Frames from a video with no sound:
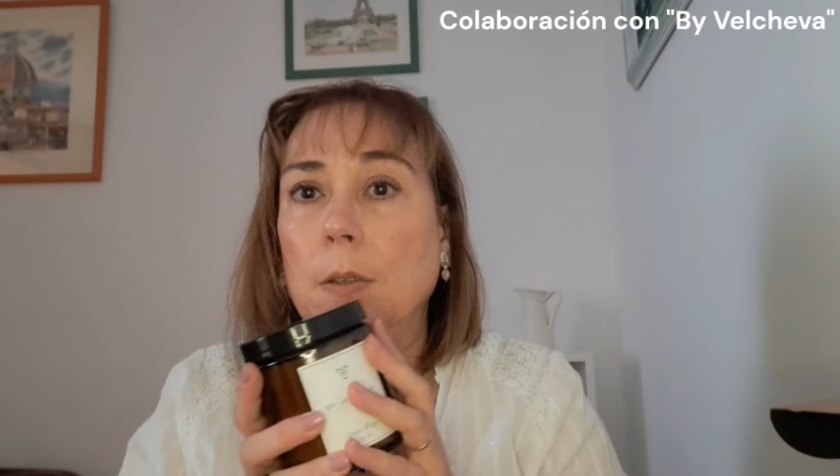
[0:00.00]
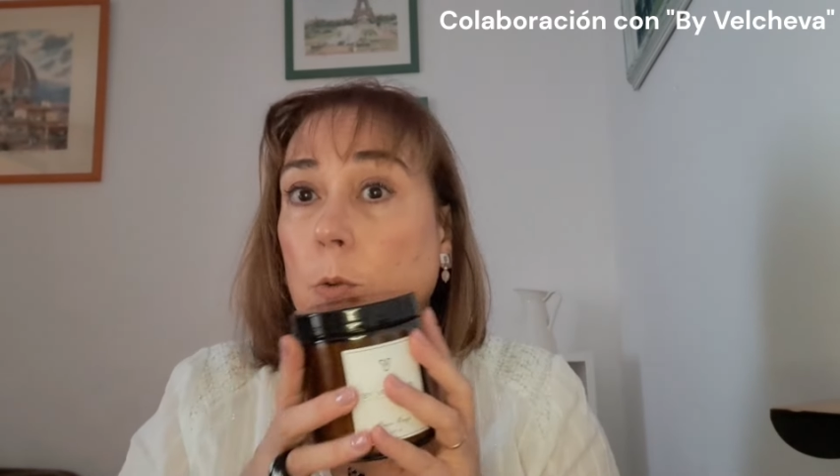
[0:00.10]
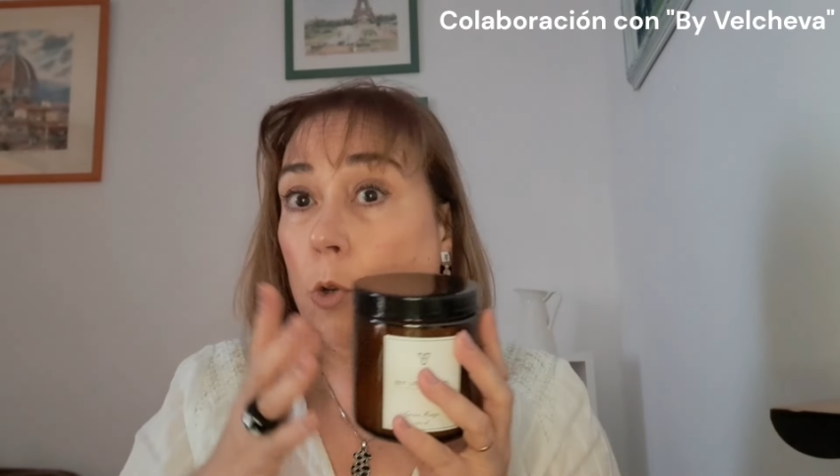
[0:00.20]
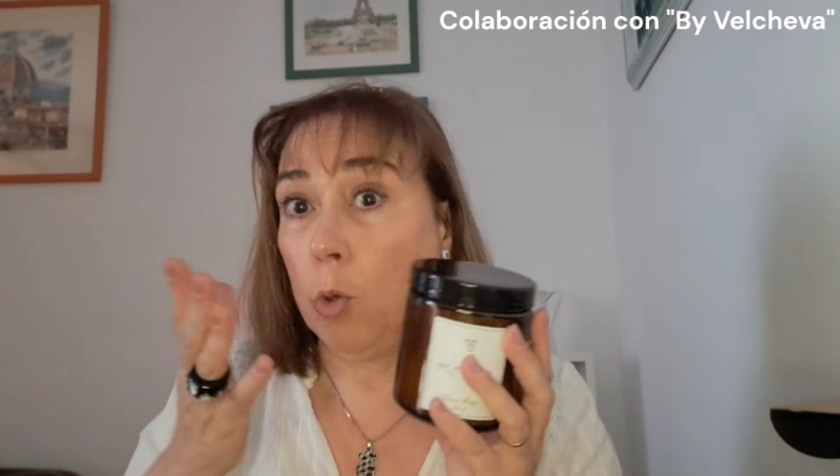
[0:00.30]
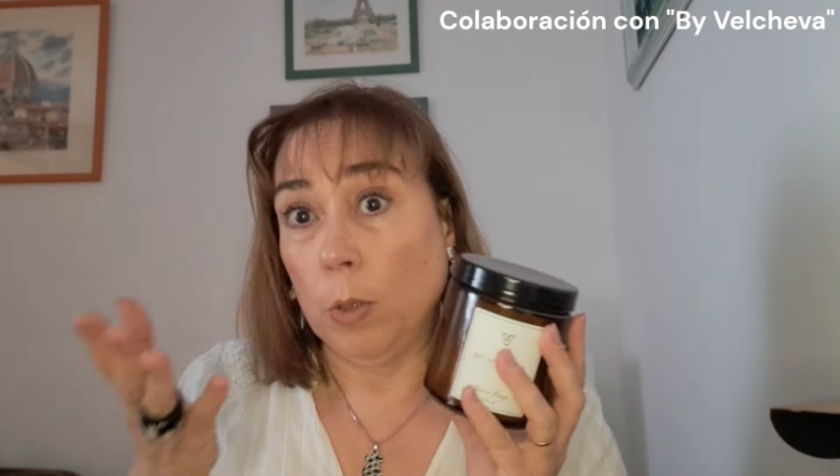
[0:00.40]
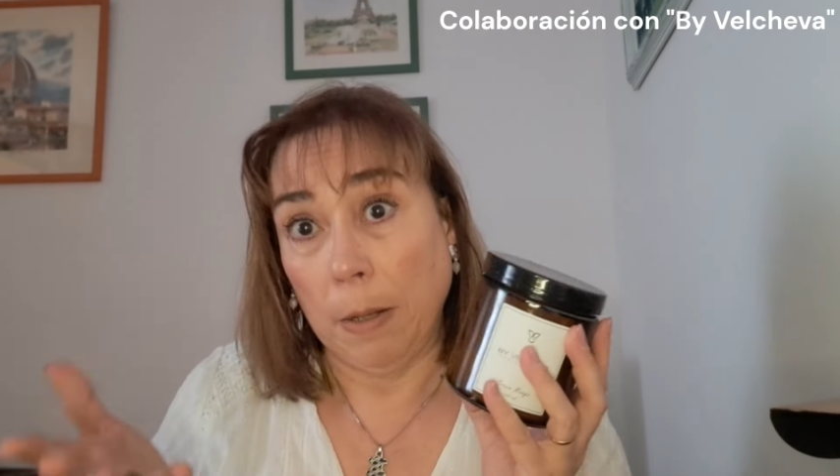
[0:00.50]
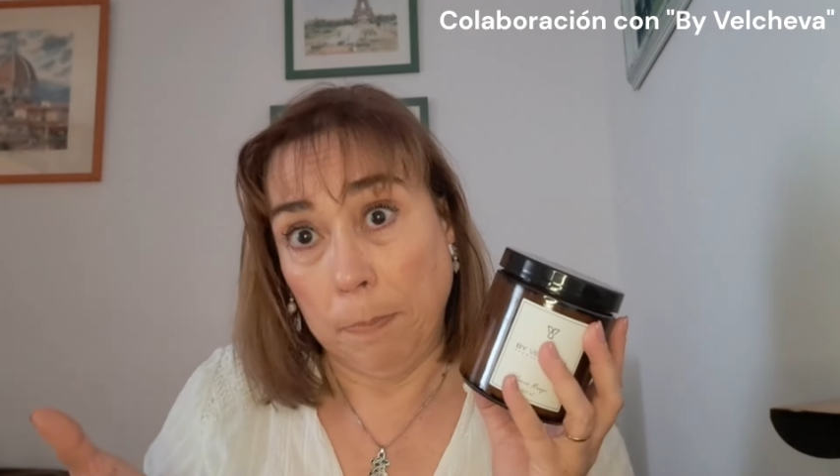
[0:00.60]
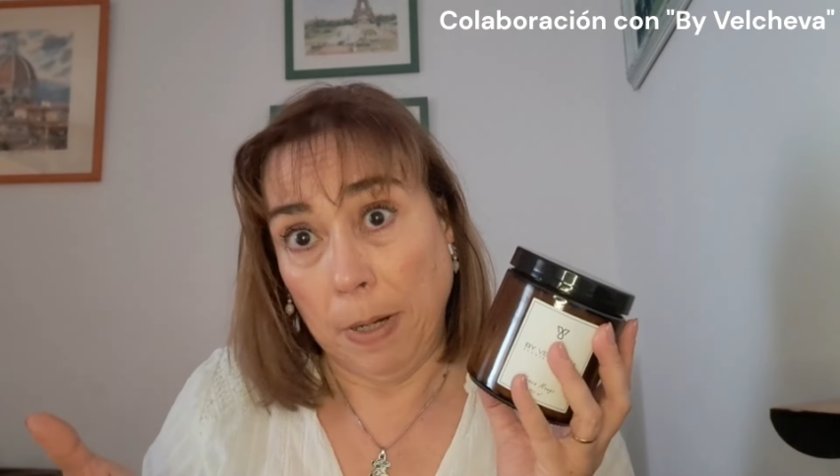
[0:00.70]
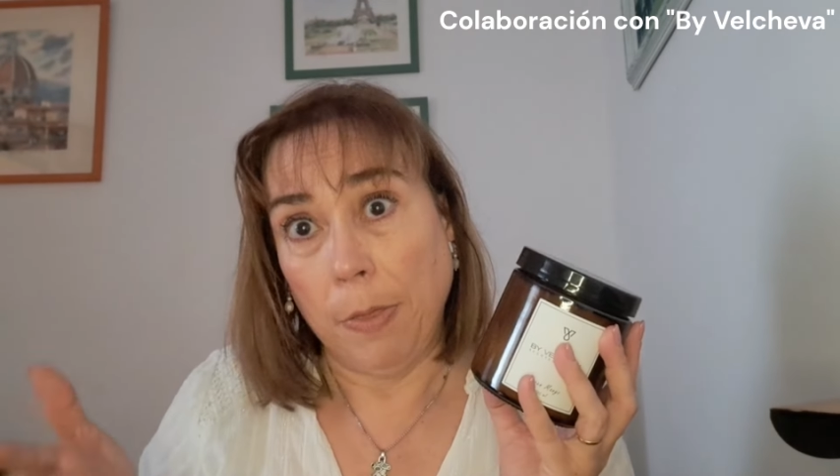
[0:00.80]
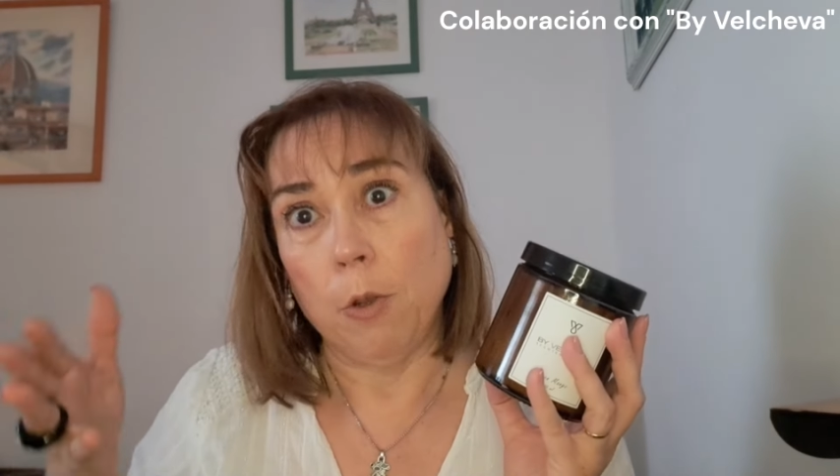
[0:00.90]
consultad
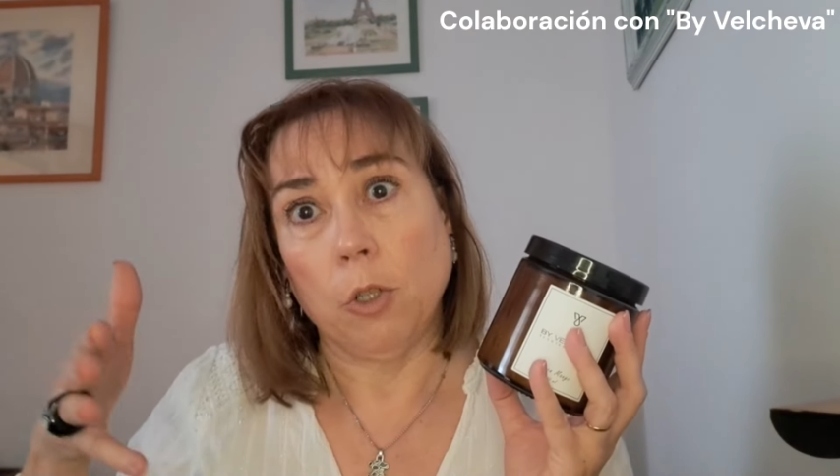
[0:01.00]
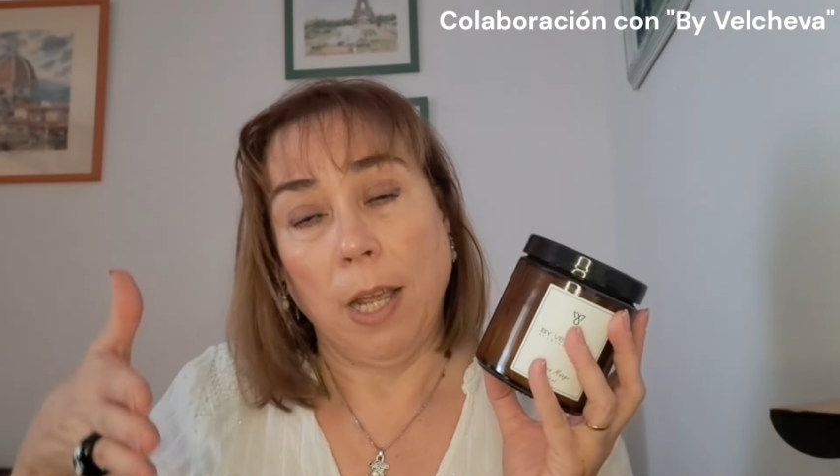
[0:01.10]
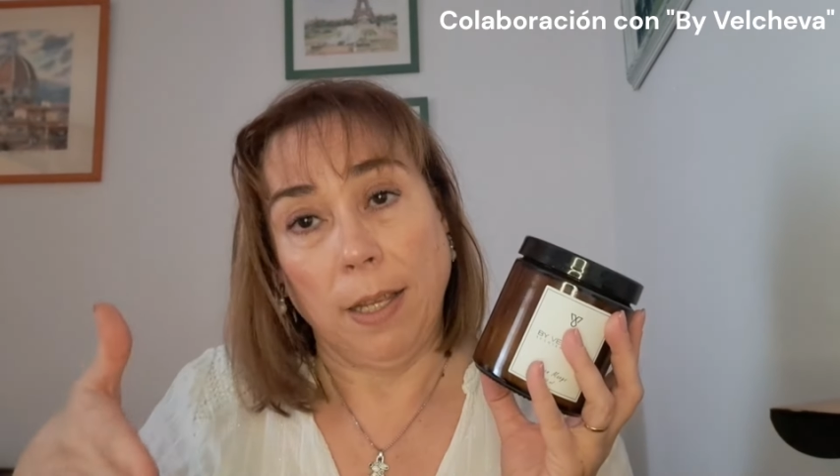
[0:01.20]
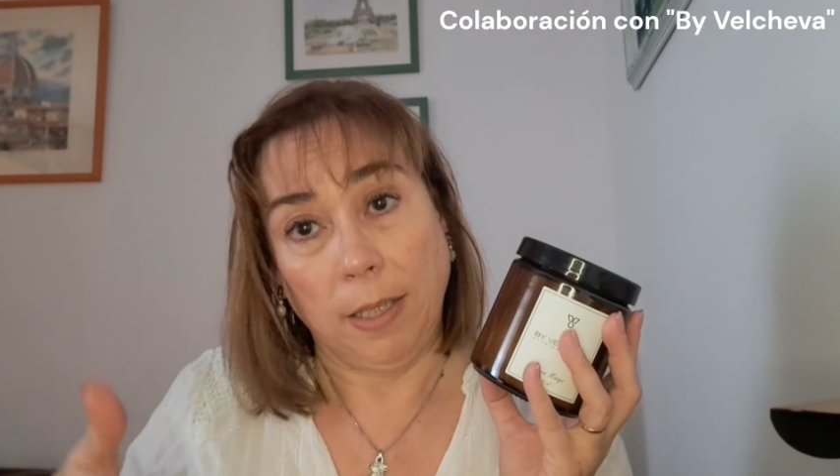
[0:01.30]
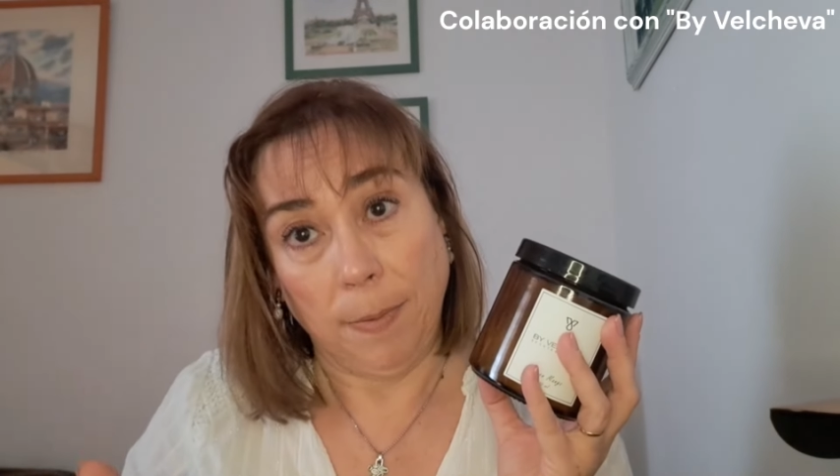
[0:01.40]
precios a